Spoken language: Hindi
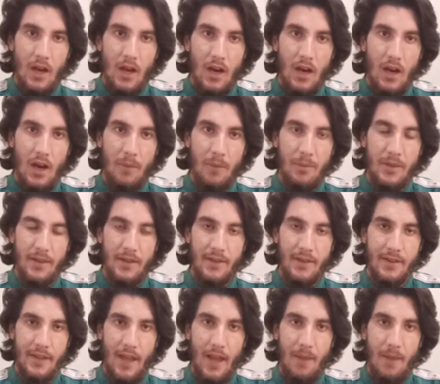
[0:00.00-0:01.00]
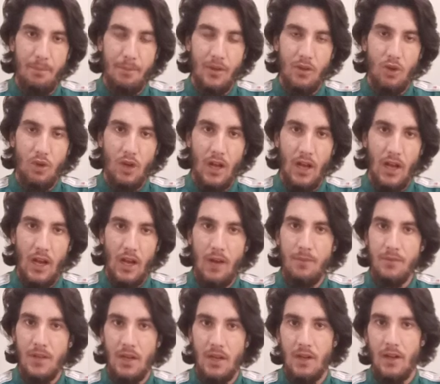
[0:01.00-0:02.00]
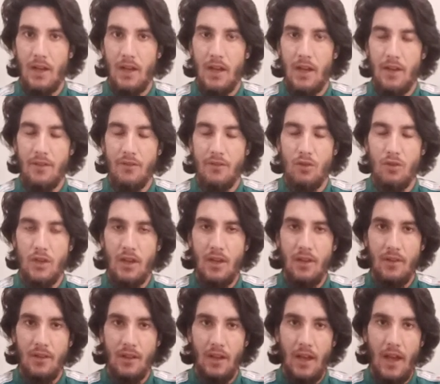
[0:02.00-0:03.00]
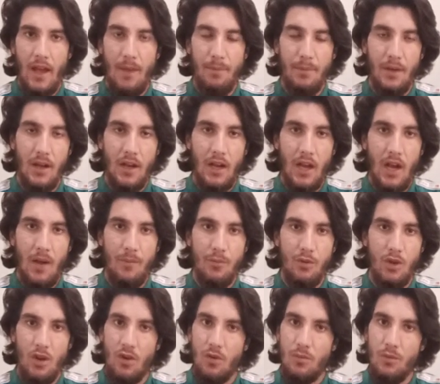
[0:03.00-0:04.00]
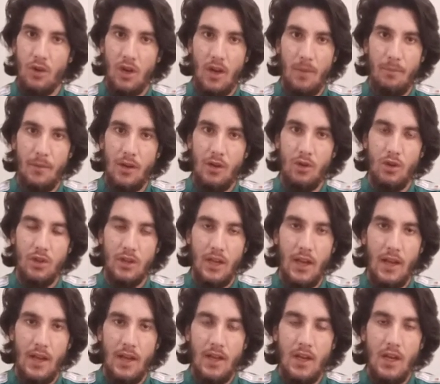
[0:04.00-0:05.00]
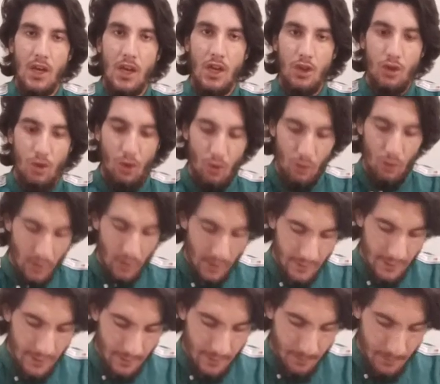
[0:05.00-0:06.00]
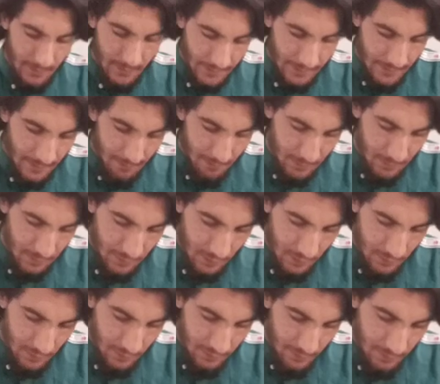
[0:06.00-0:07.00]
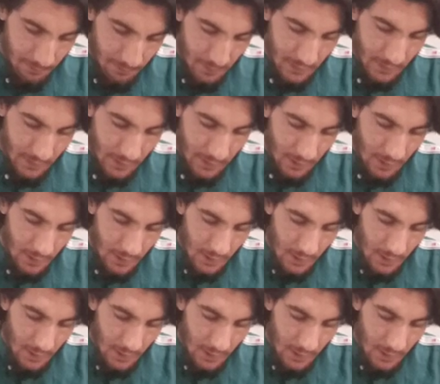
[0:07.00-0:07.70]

अभी इस ऐप पे थोड़ा काम चल रहा है जो ही इस ऐप का काम जो है वो मुकम्मल होता है तो उन्होंने डेट बताई है 15 दिसंबर की